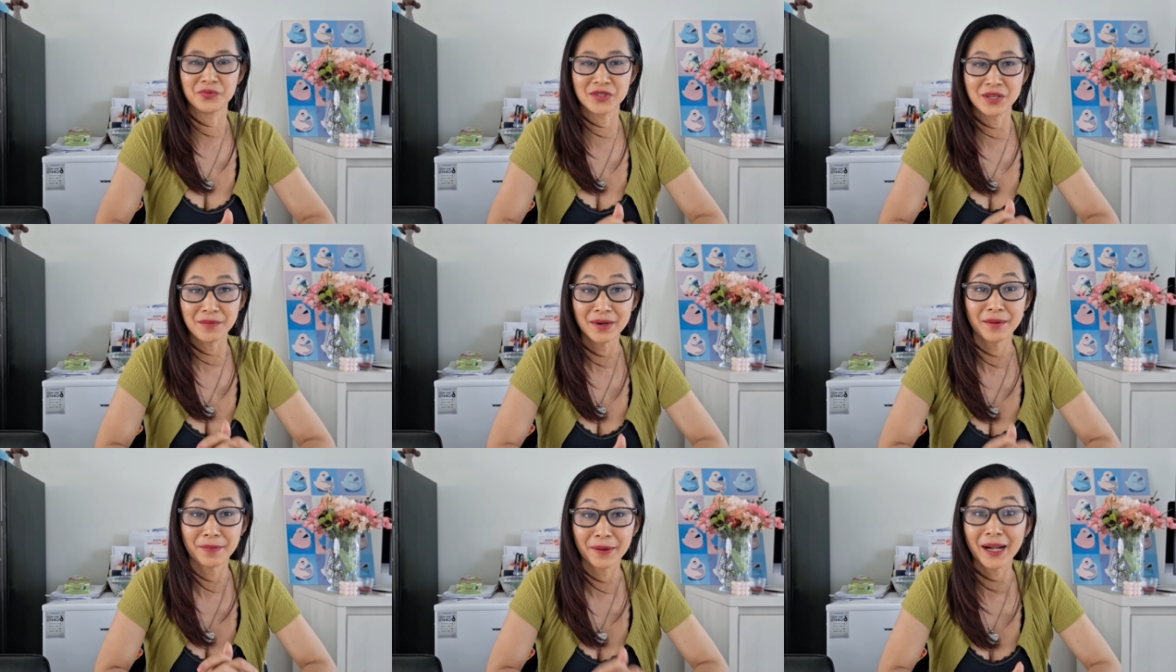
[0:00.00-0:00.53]

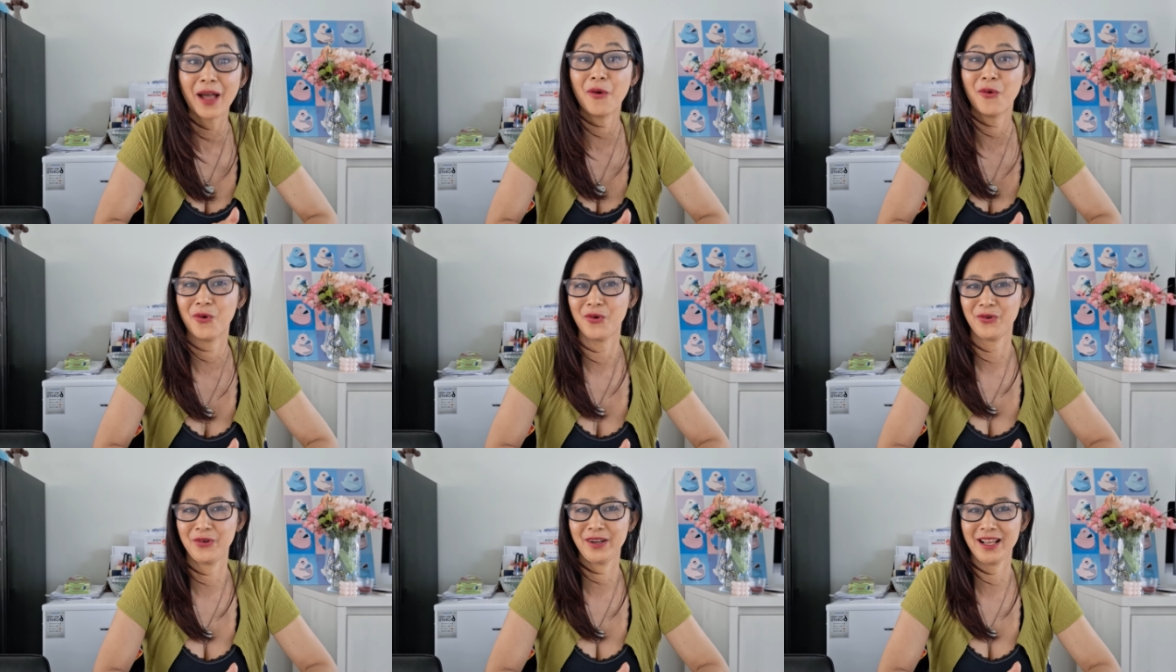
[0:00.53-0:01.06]
สำหรับเรา
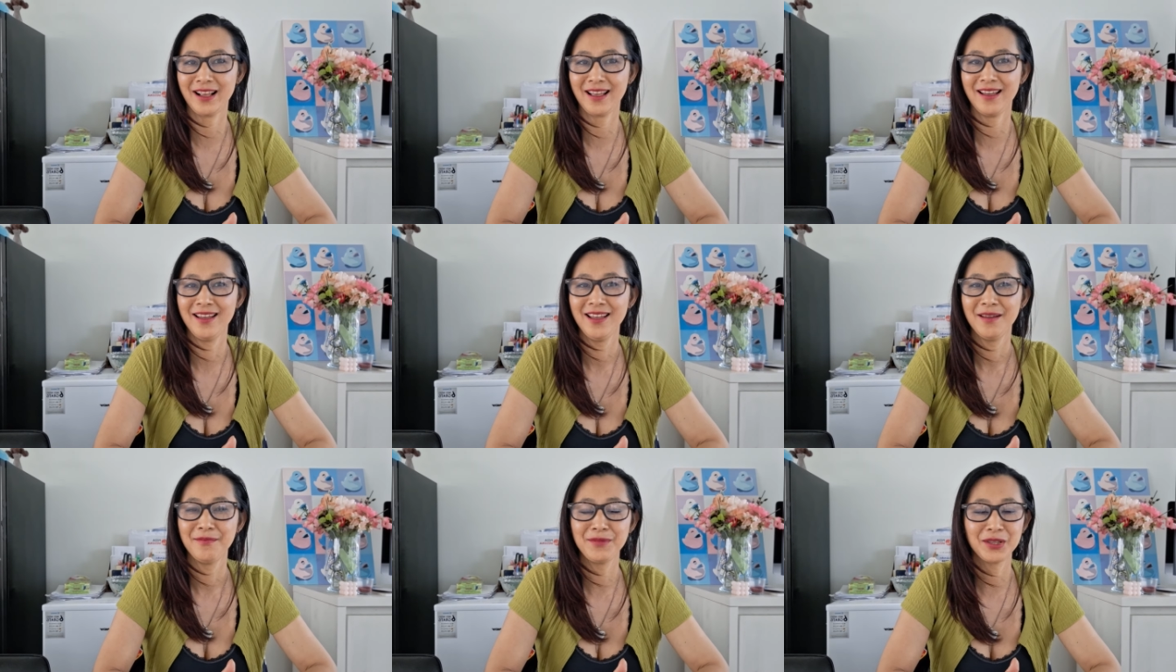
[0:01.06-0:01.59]
นะคะ
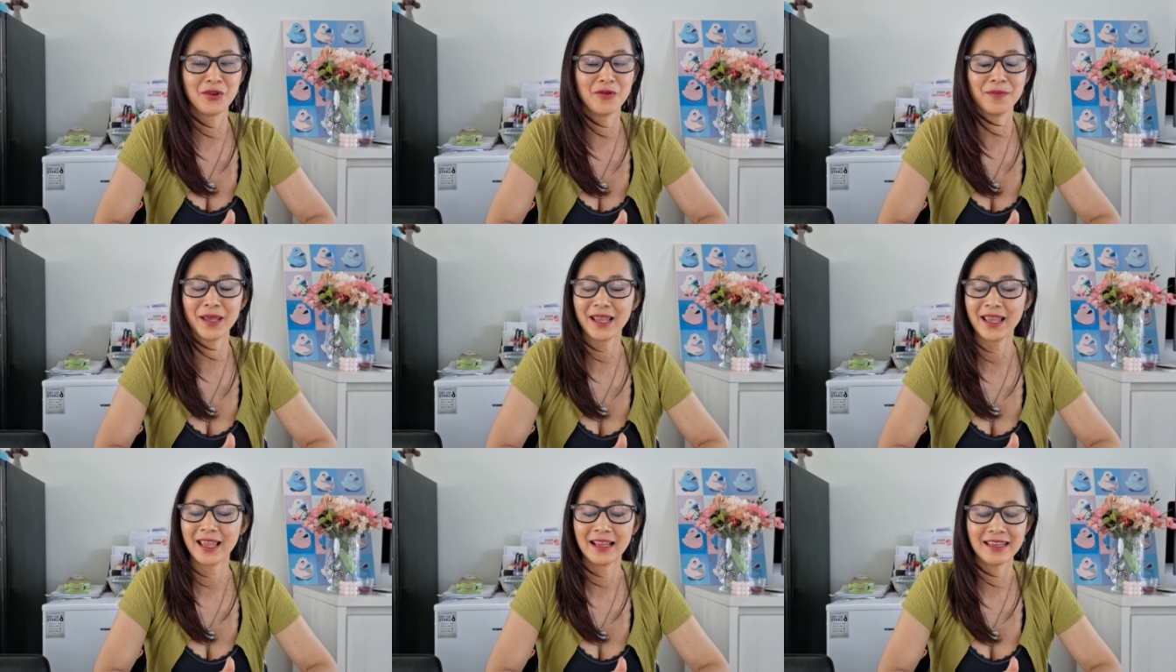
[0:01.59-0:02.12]
ไม่ต้องไป
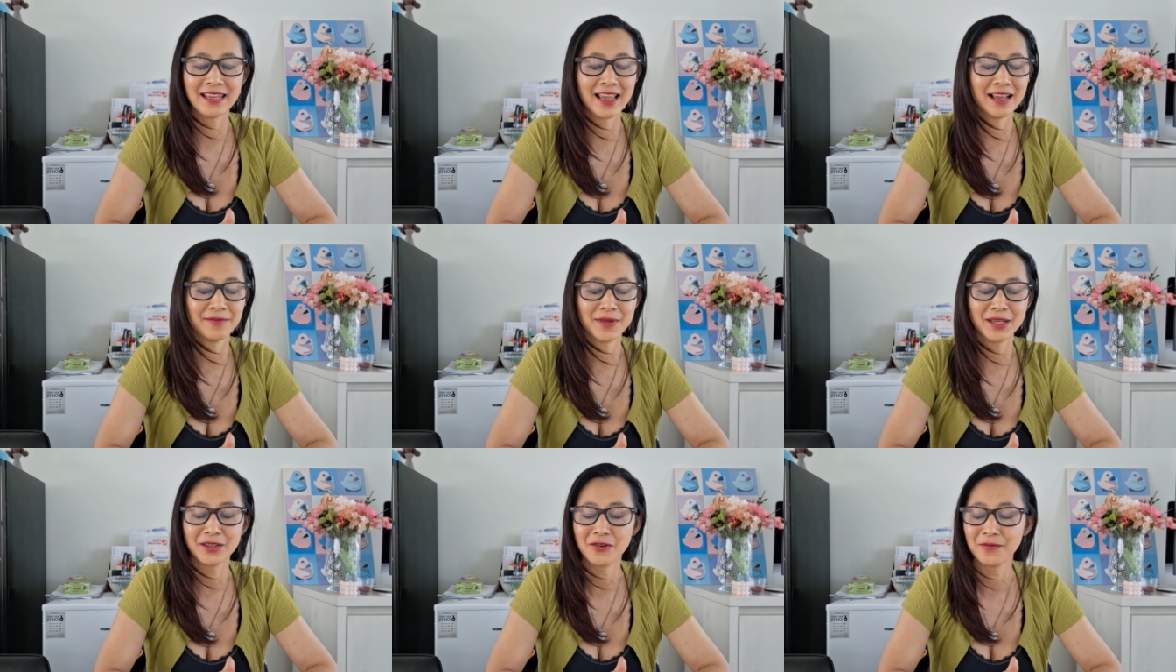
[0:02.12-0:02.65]
แข่งแย่ง
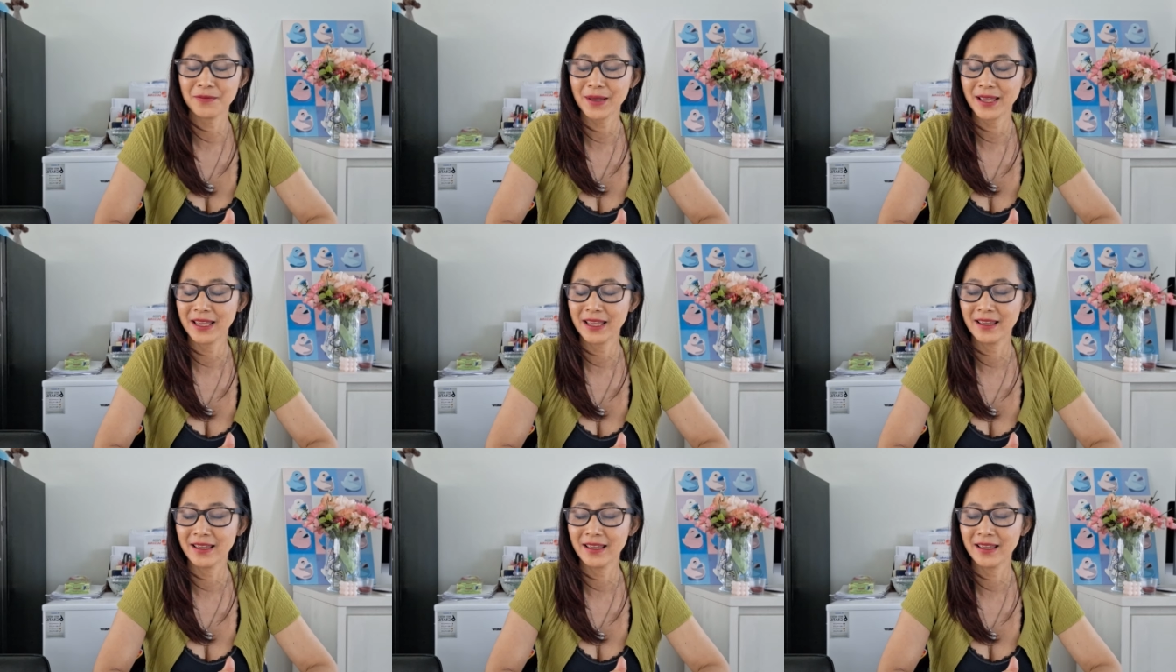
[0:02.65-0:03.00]
ไม่ต้องไป